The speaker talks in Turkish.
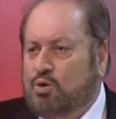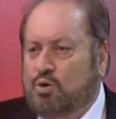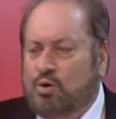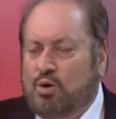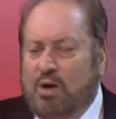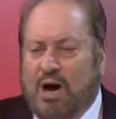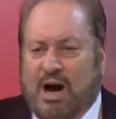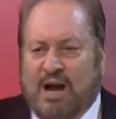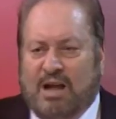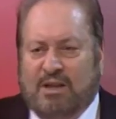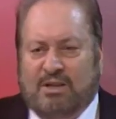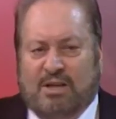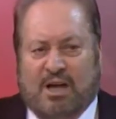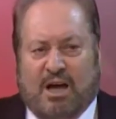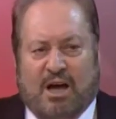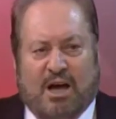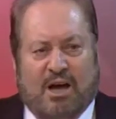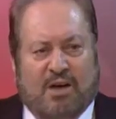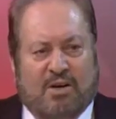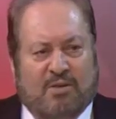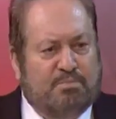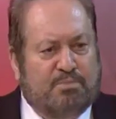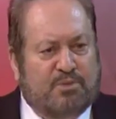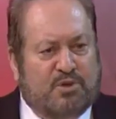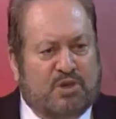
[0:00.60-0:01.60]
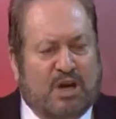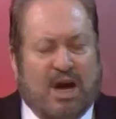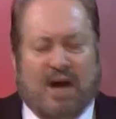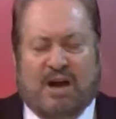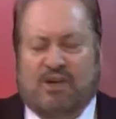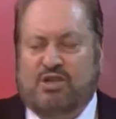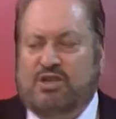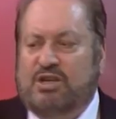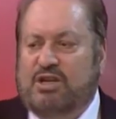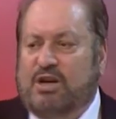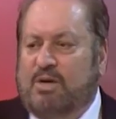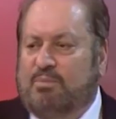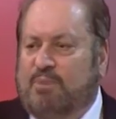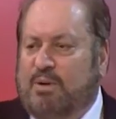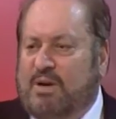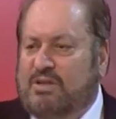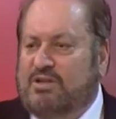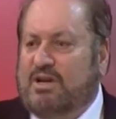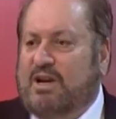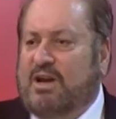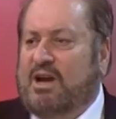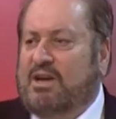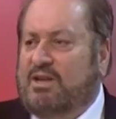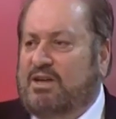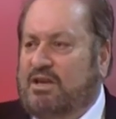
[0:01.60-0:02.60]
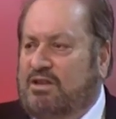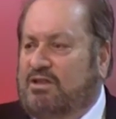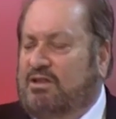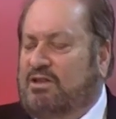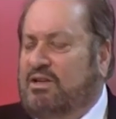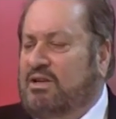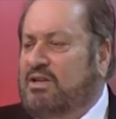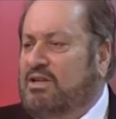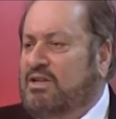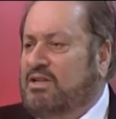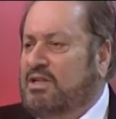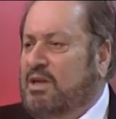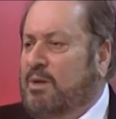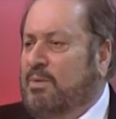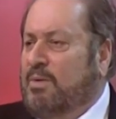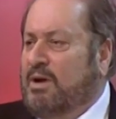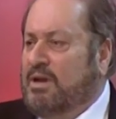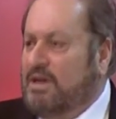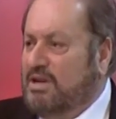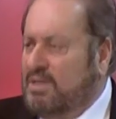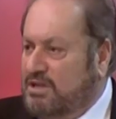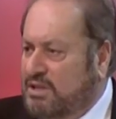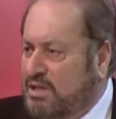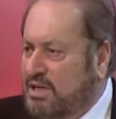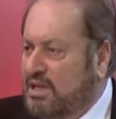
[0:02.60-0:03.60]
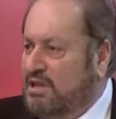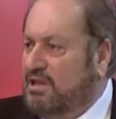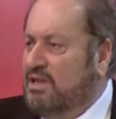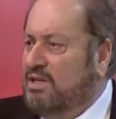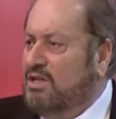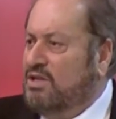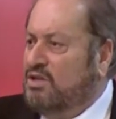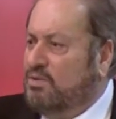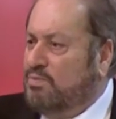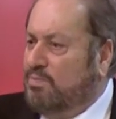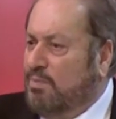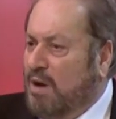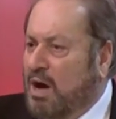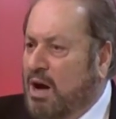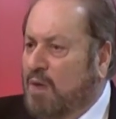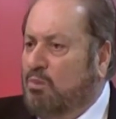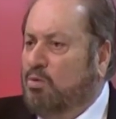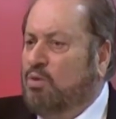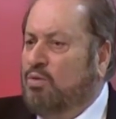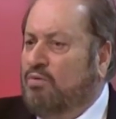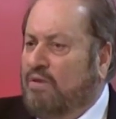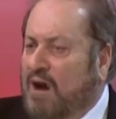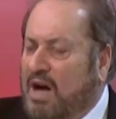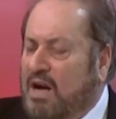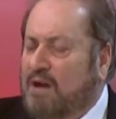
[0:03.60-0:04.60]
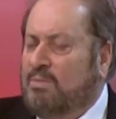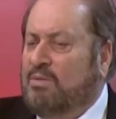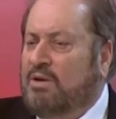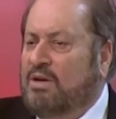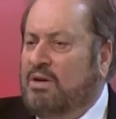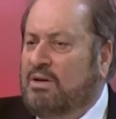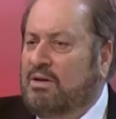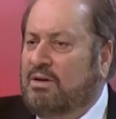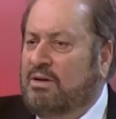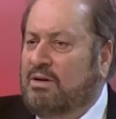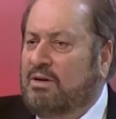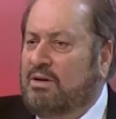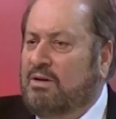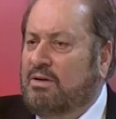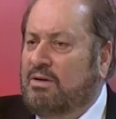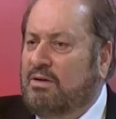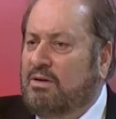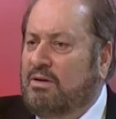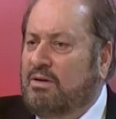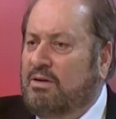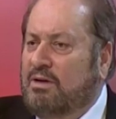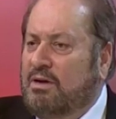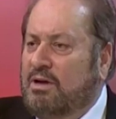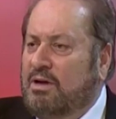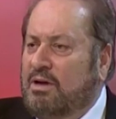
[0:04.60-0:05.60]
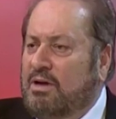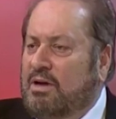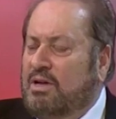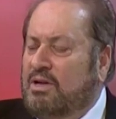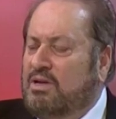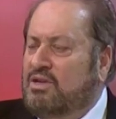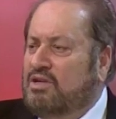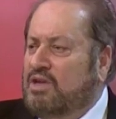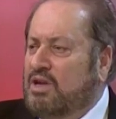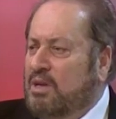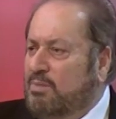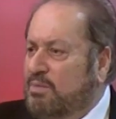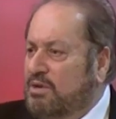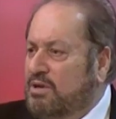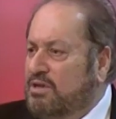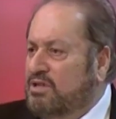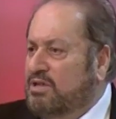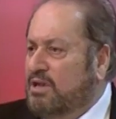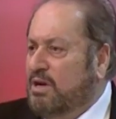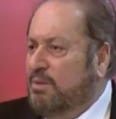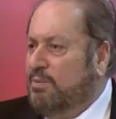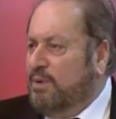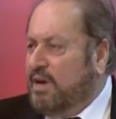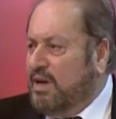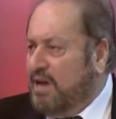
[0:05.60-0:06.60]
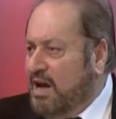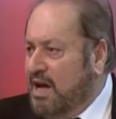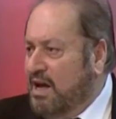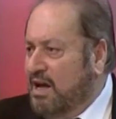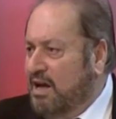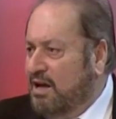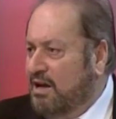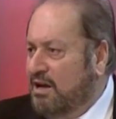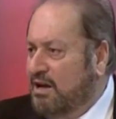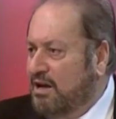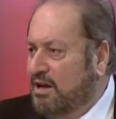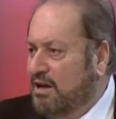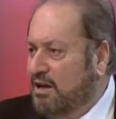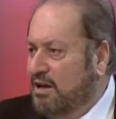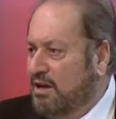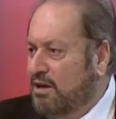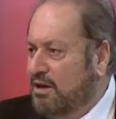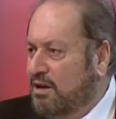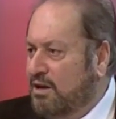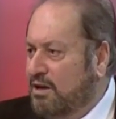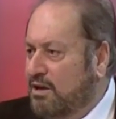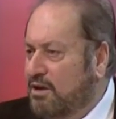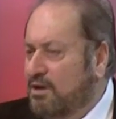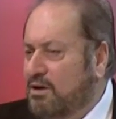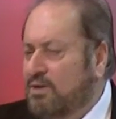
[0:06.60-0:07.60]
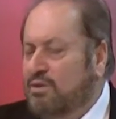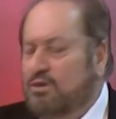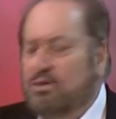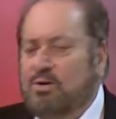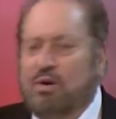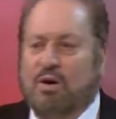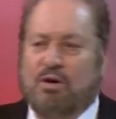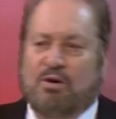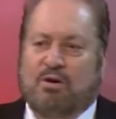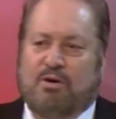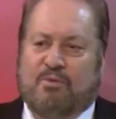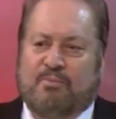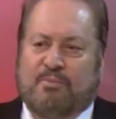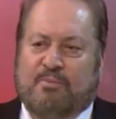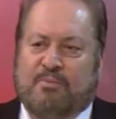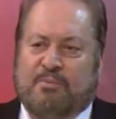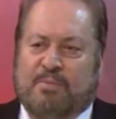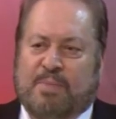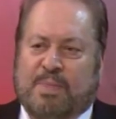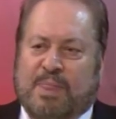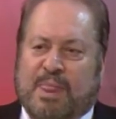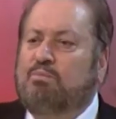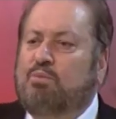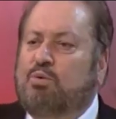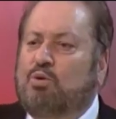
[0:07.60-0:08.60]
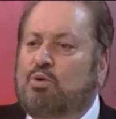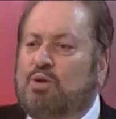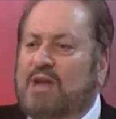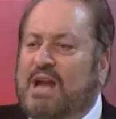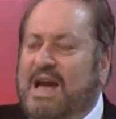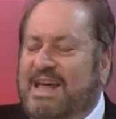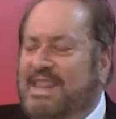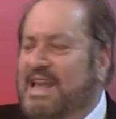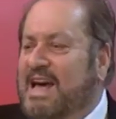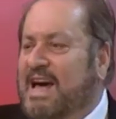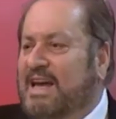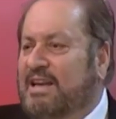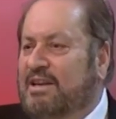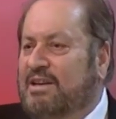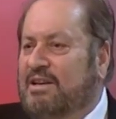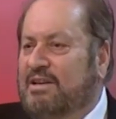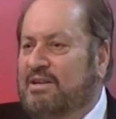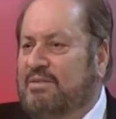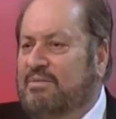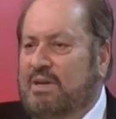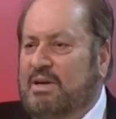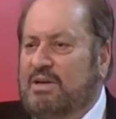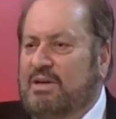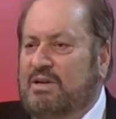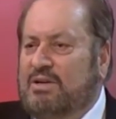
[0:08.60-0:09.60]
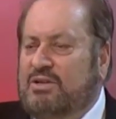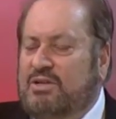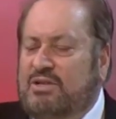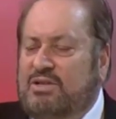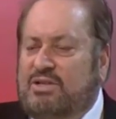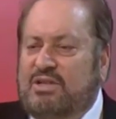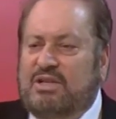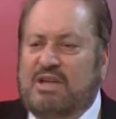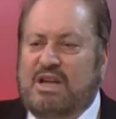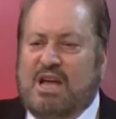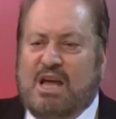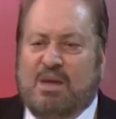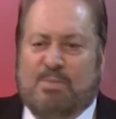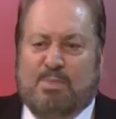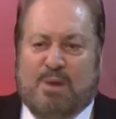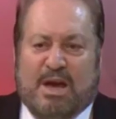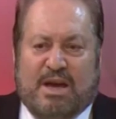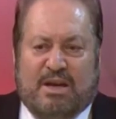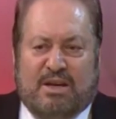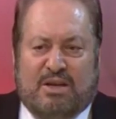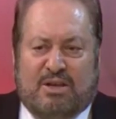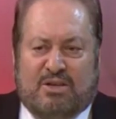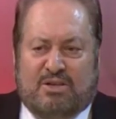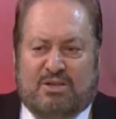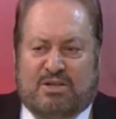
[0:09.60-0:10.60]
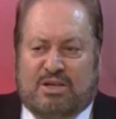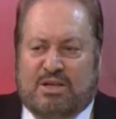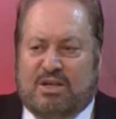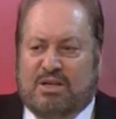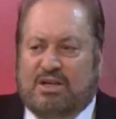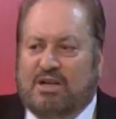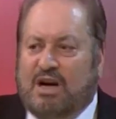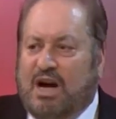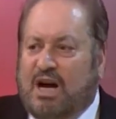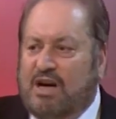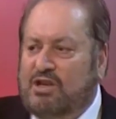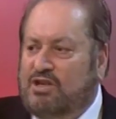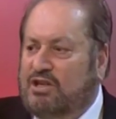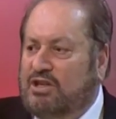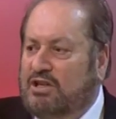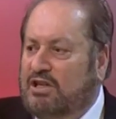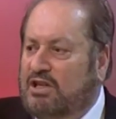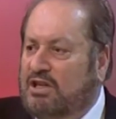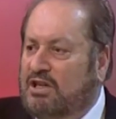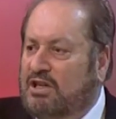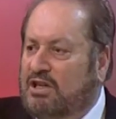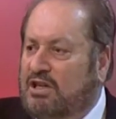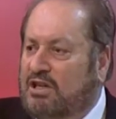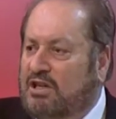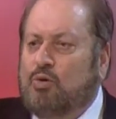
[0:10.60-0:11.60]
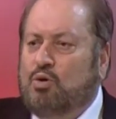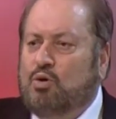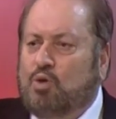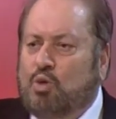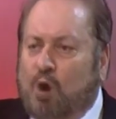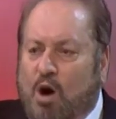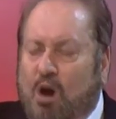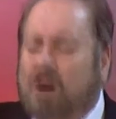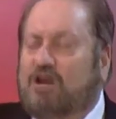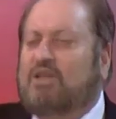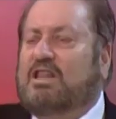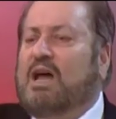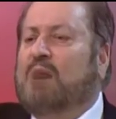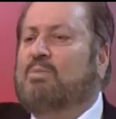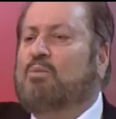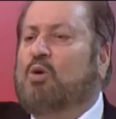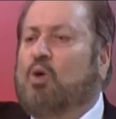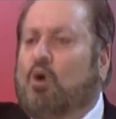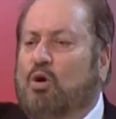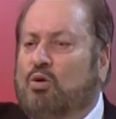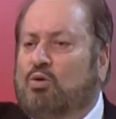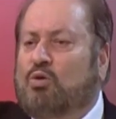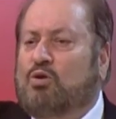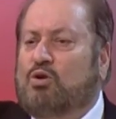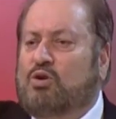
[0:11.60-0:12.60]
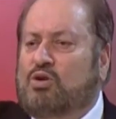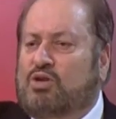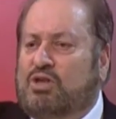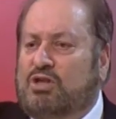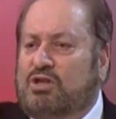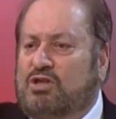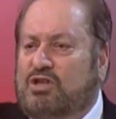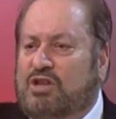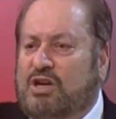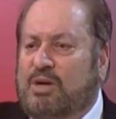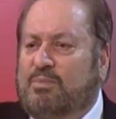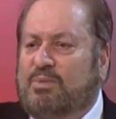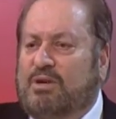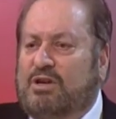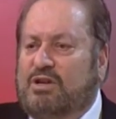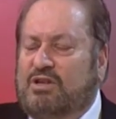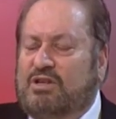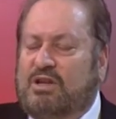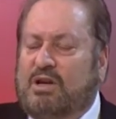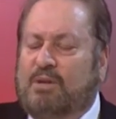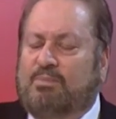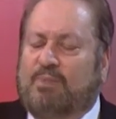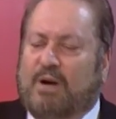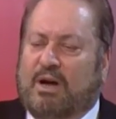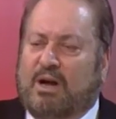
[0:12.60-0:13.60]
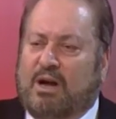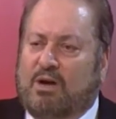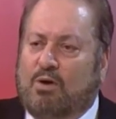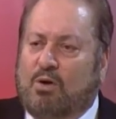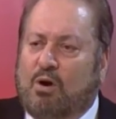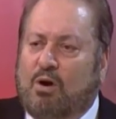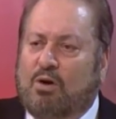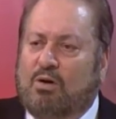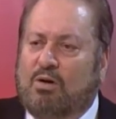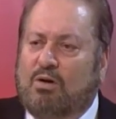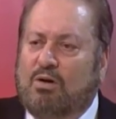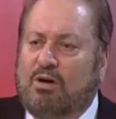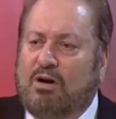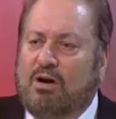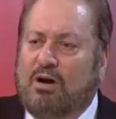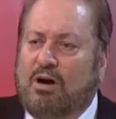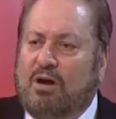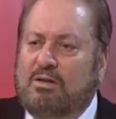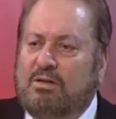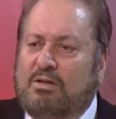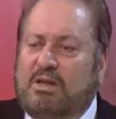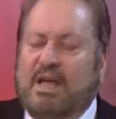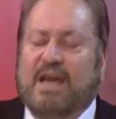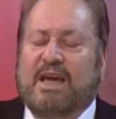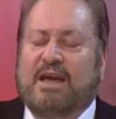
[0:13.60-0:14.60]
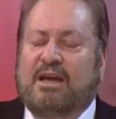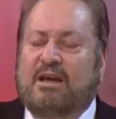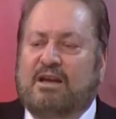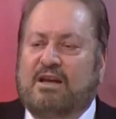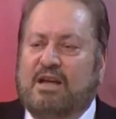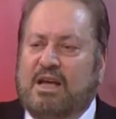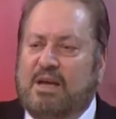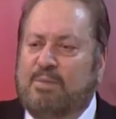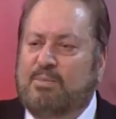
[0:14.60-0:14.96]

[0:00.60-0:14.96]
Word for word: Şu anda çarşıya, pazara gittiğiniz zaman istediğiniz mamul var mı? Var. Cebinizde para? Yok. Yok. Bu neden? Sizin emeğinizin karşılığı yok da mı onun için cebinizde para yok? Değil.